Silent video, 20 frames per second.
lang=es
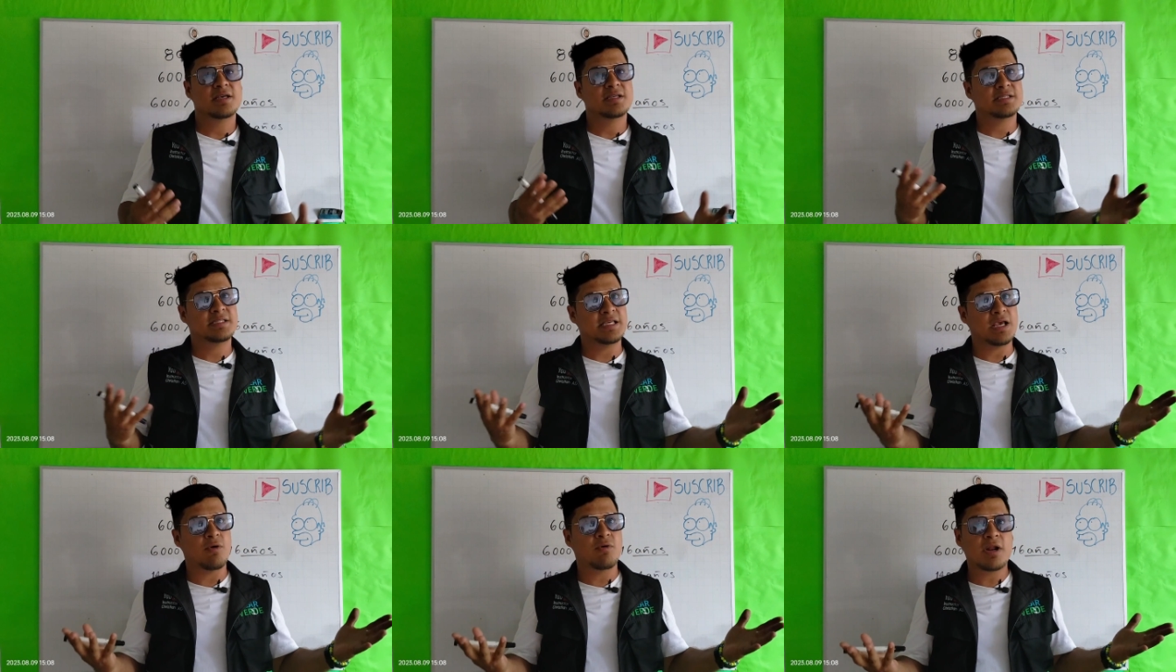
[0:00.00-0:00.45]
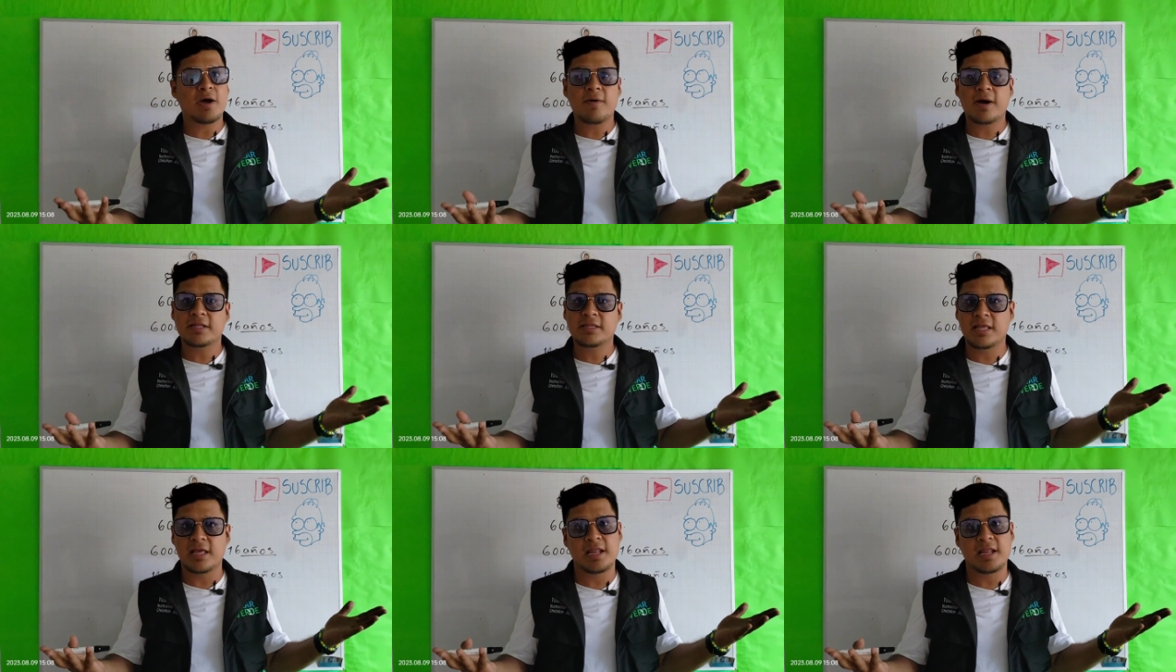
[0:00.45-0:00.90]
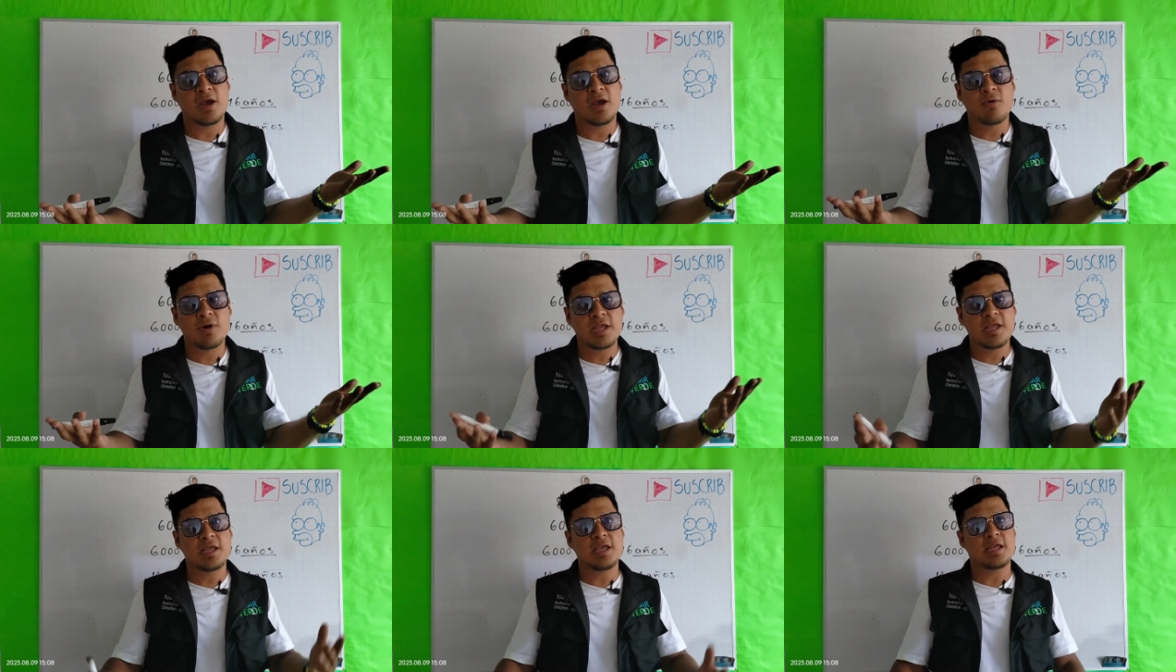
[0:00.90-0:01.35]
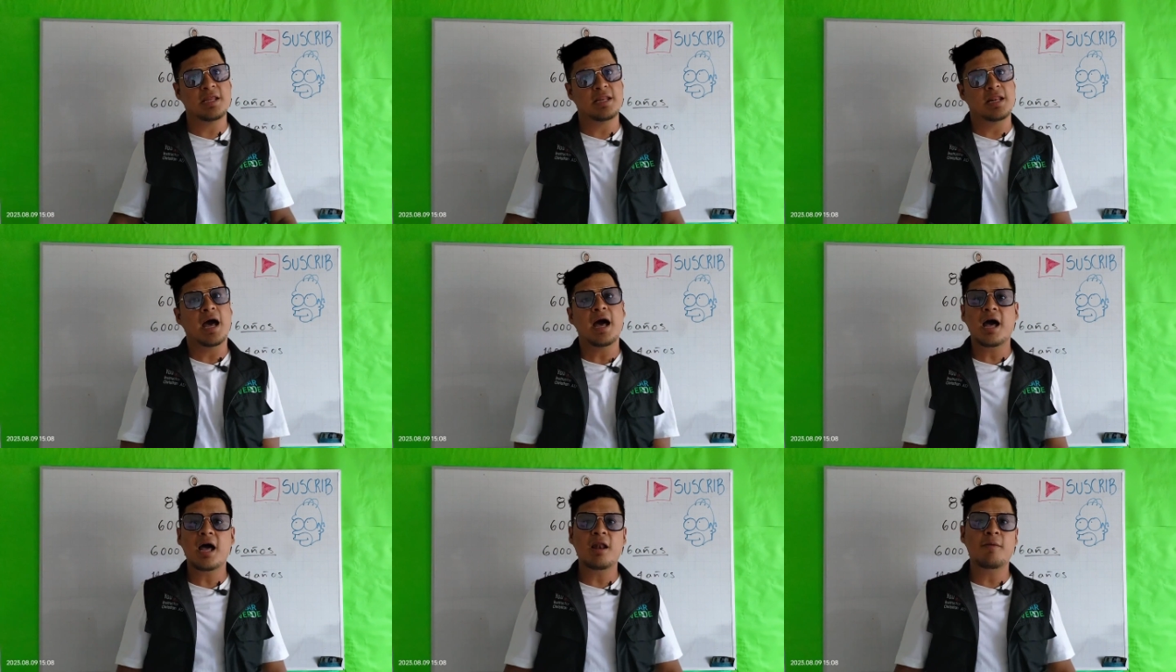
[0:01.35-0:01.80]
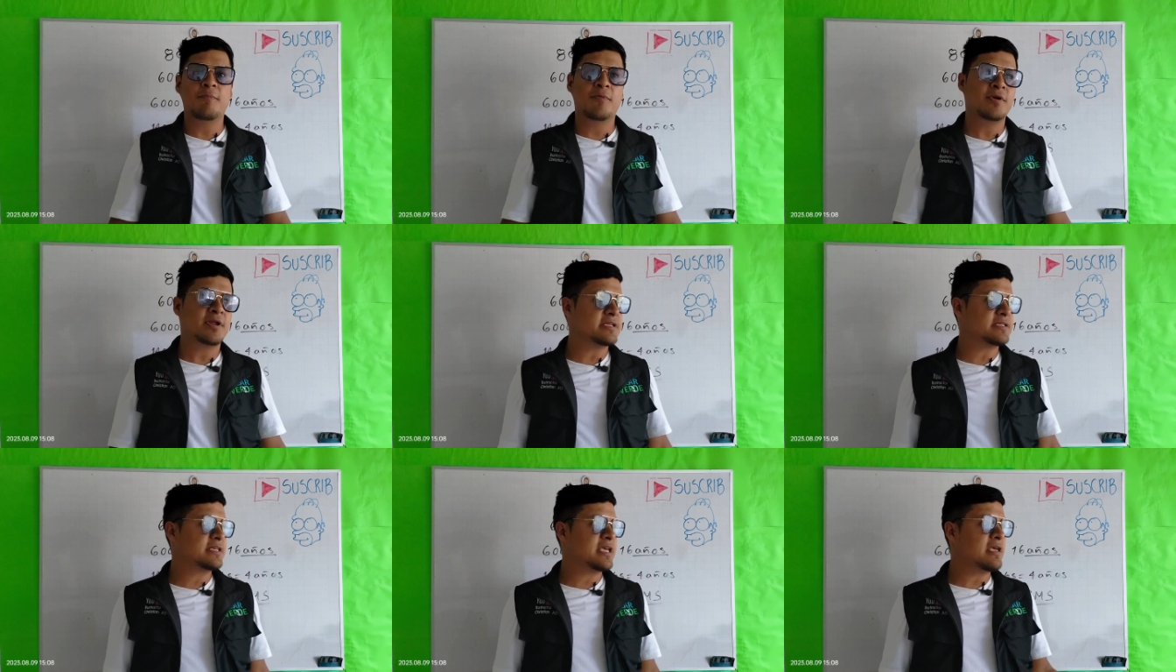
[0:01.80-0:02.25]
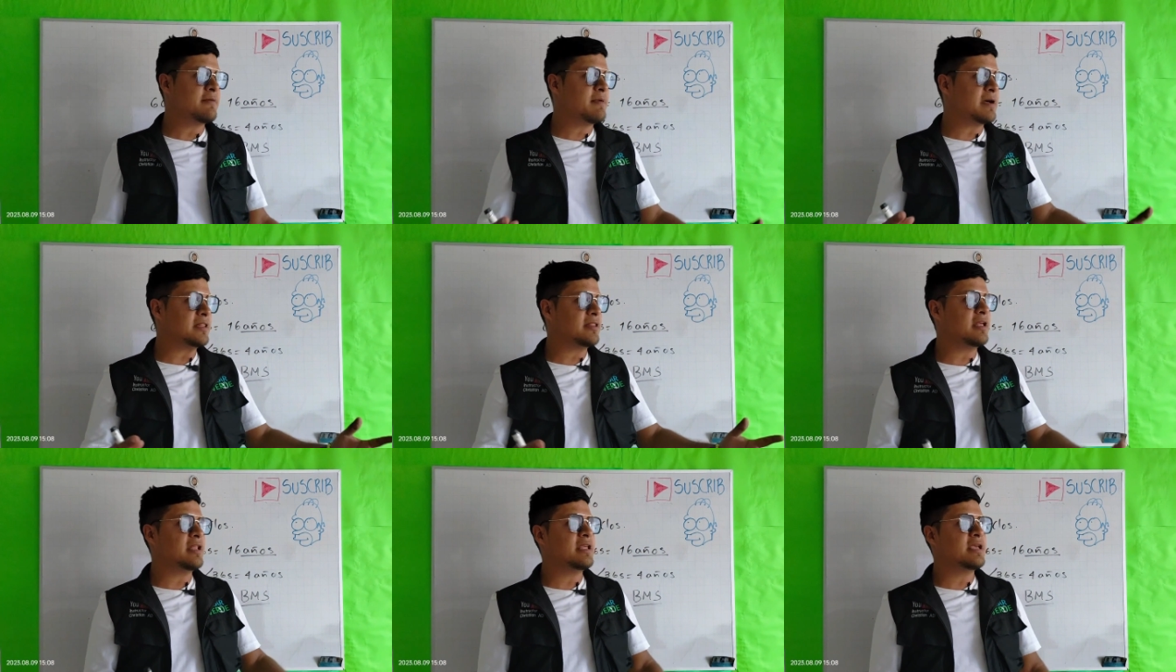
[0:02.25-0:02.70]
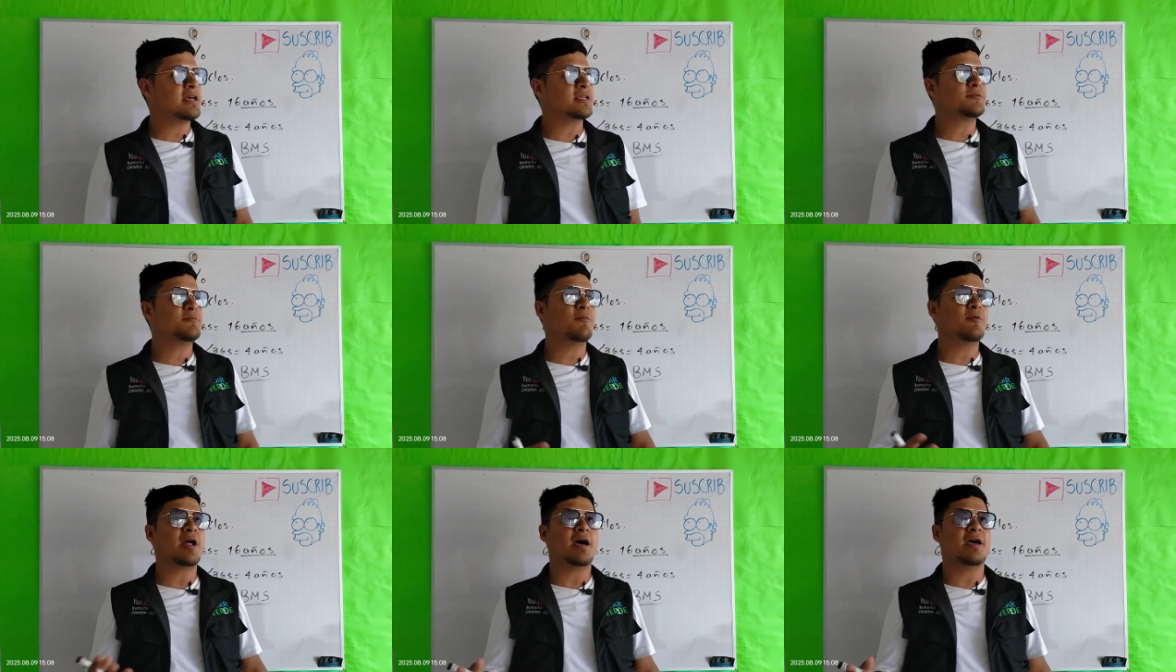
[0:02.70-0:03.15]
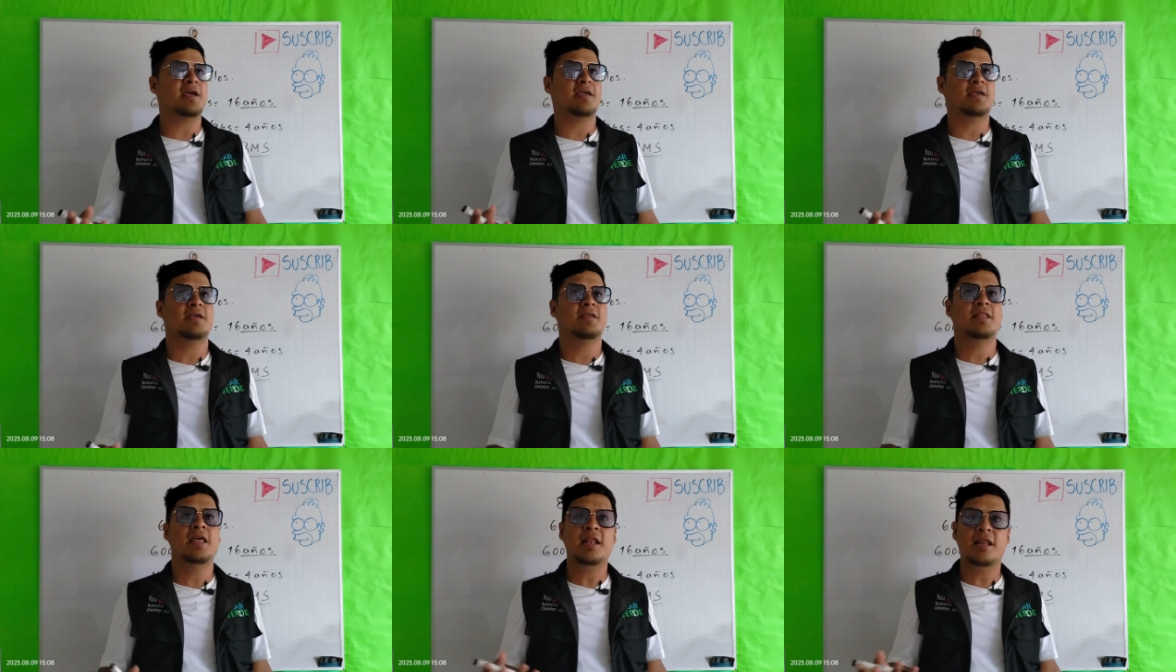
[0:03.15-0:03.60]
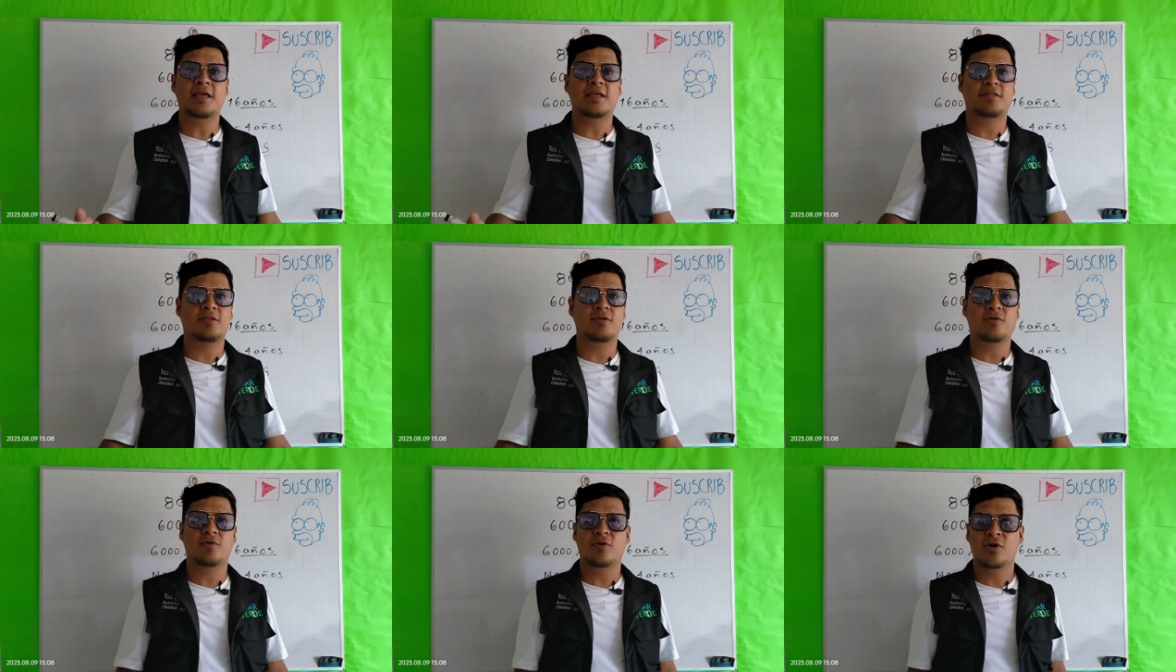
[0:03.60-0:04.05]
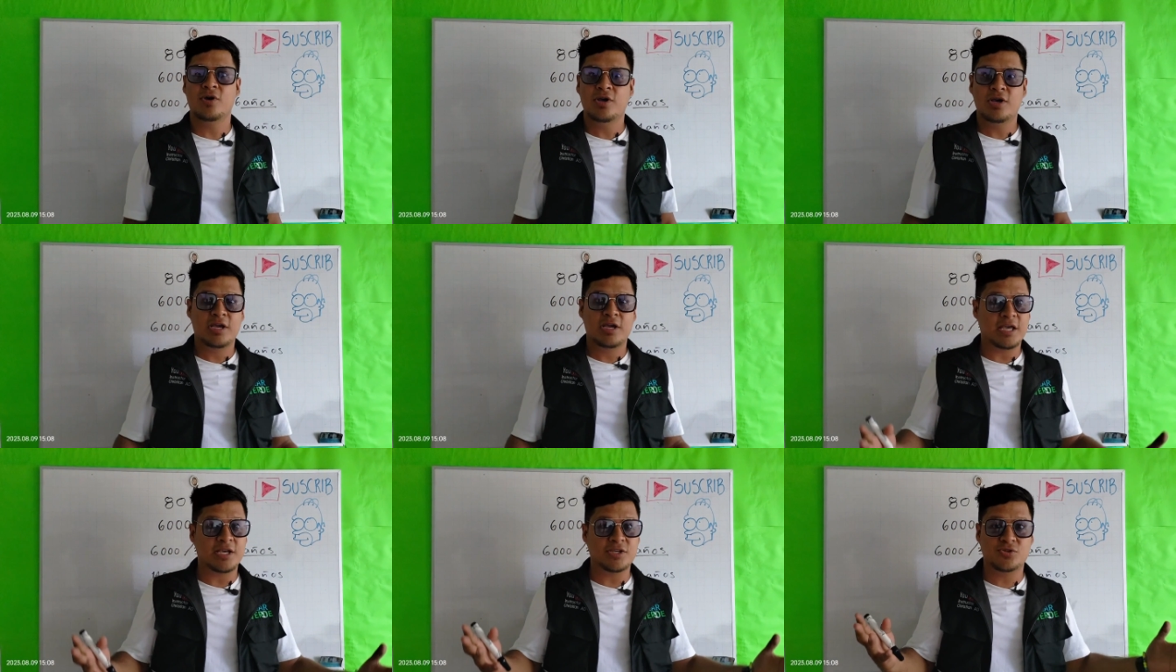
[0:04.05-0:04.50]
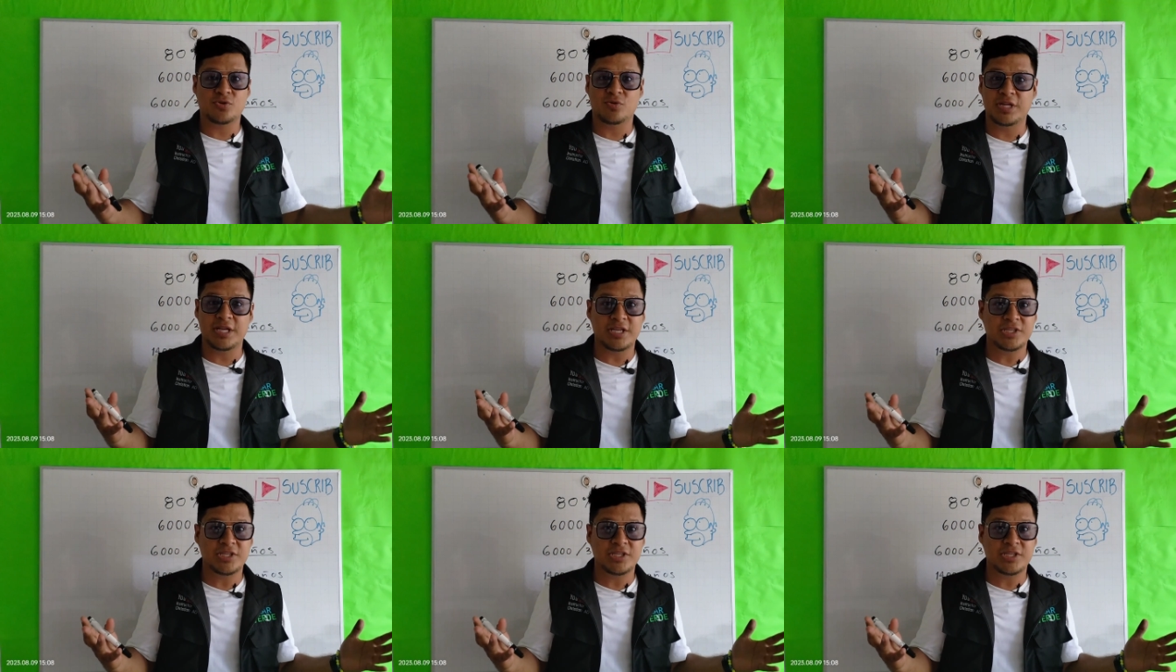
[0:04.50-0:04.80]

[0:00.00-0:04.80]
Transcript: sea una batería original, porque es que hay baterías por ahí de litio que son